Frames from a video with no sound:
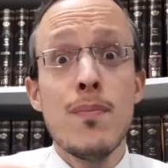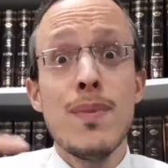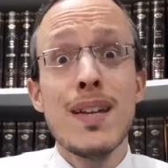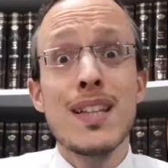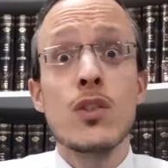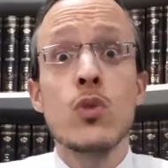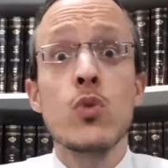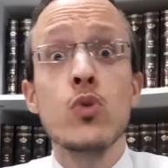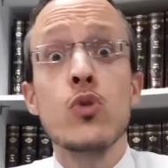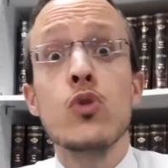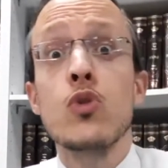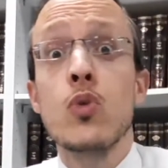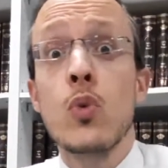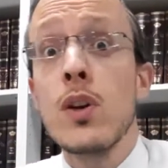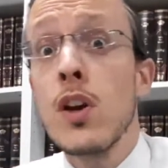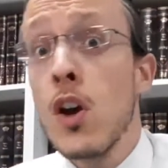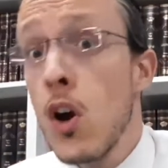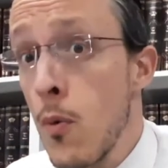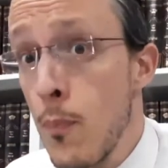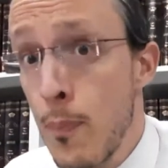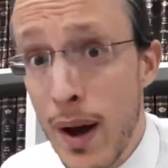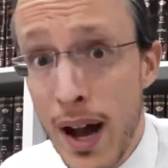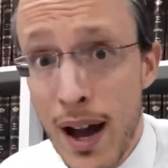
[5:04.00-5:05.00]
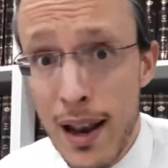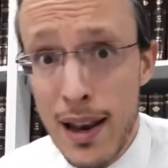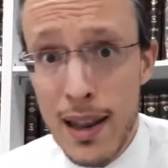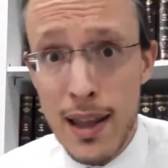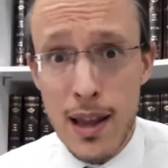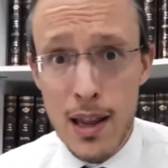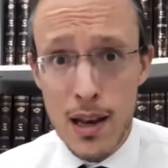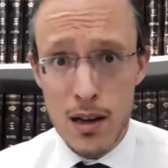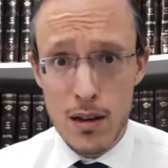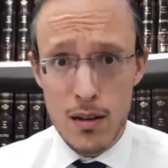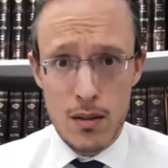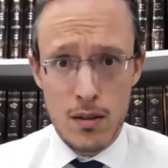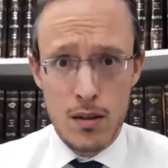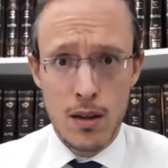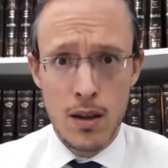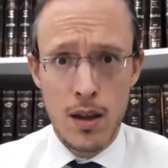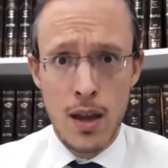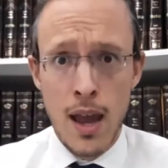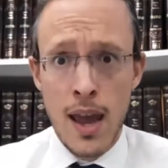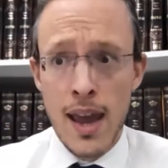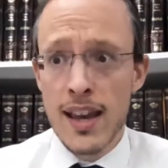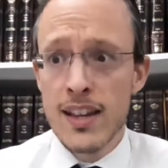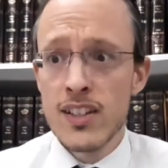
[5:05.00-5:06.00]
mais de construire en parallèle.
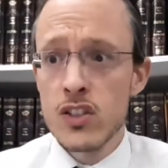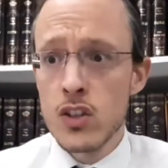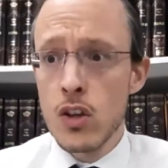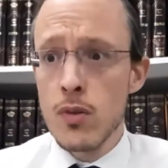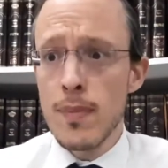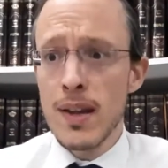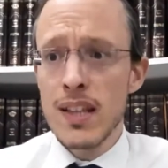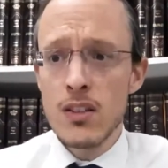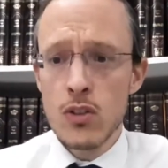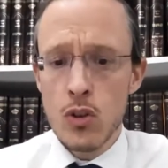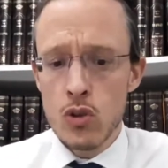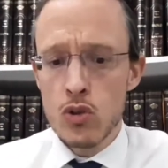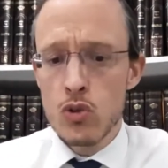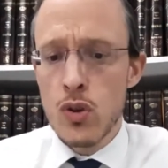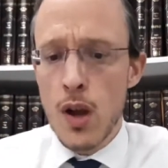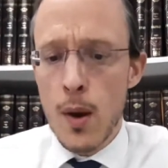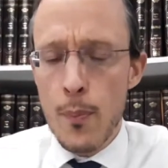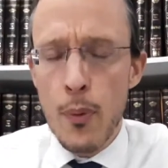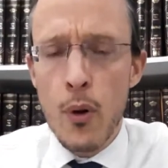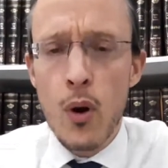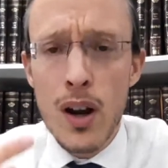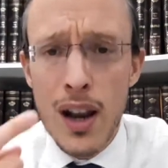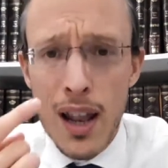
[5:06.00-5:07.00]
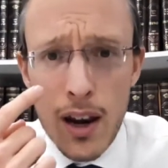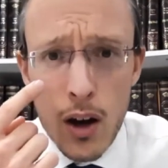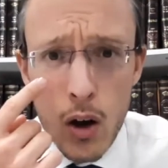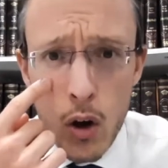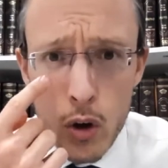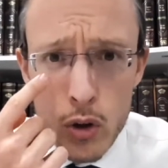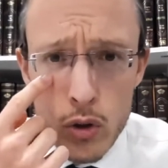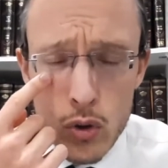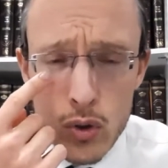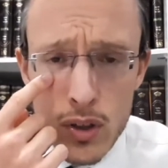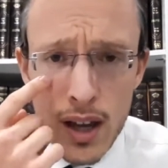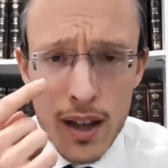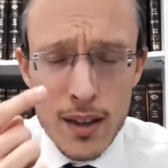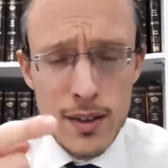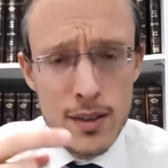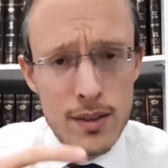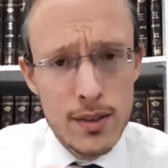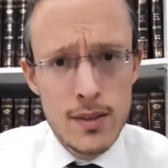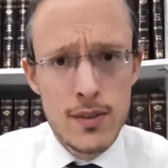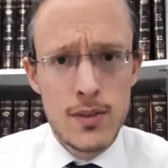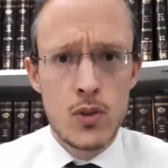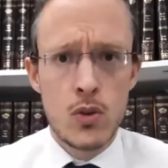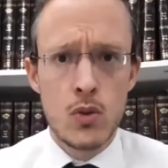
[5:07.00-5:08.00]
Est-ce que maintenant tu apprends l'alachot de garder
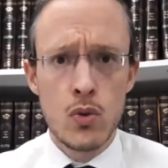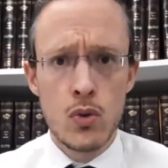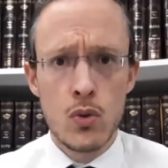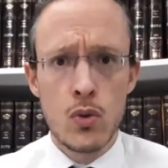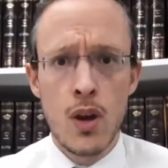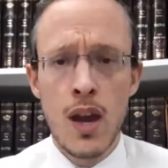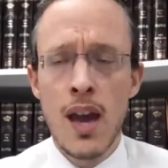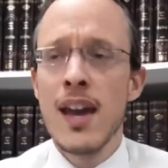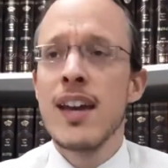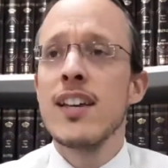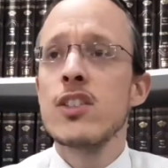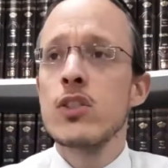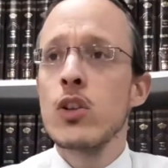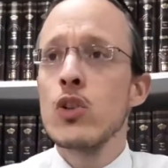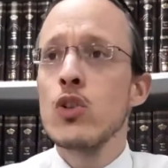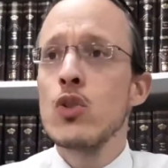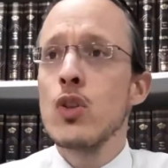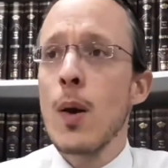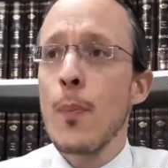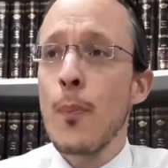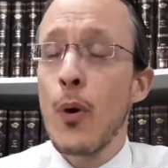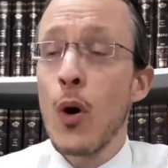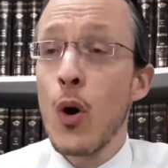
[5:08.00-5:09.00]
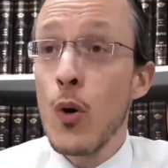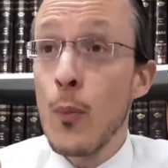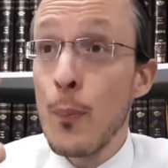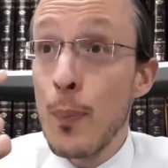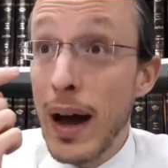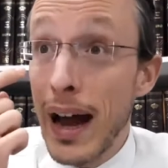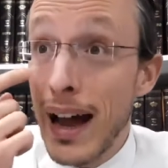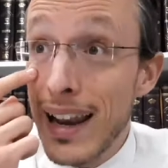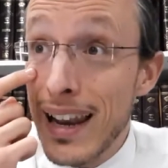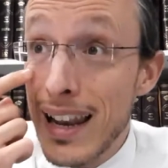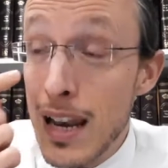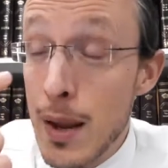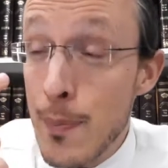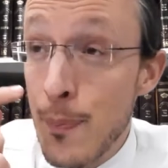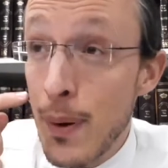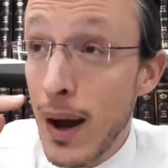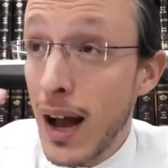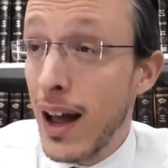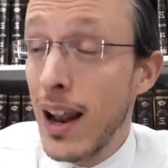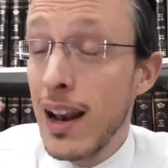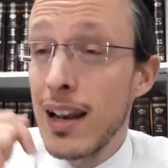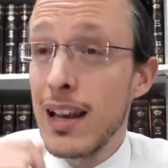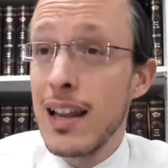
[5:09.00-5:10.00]
tes yeux Est-ce que tu apprends en parallèle les,
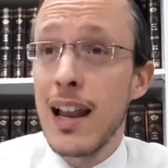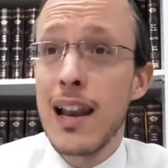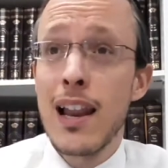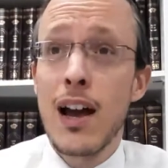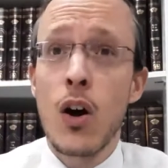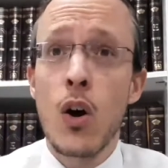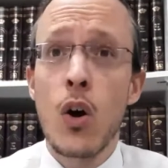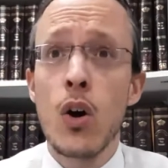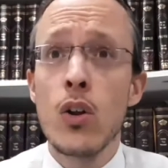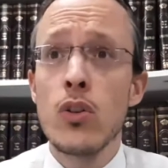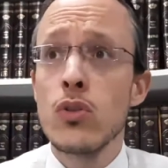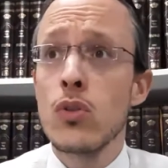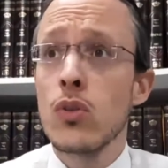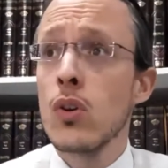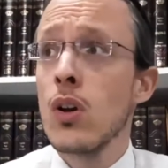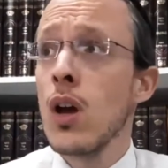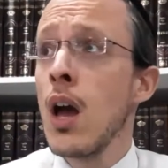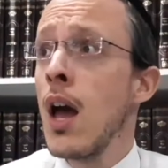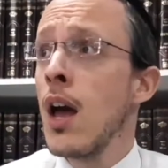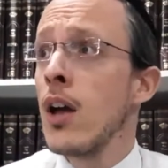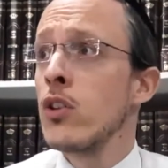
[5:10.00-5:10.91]
parallèles à la de,